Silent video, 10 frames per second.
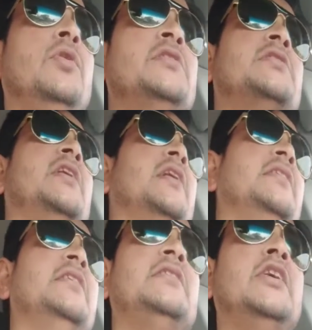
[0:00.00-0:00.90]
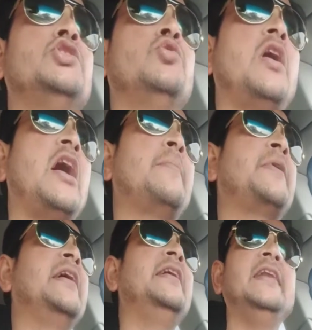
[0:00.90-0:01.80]
इस तरह के देती है जो
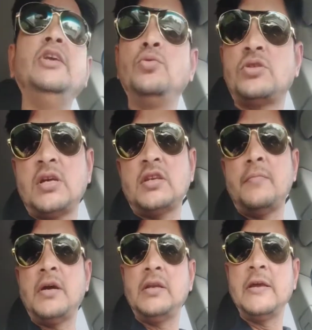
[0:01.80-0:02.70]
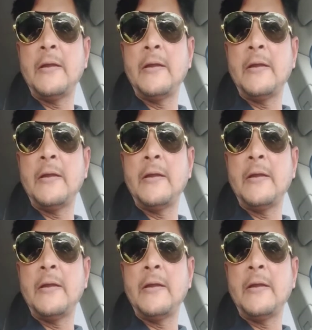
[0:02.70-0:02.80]
आपके डेली यूज का सामान है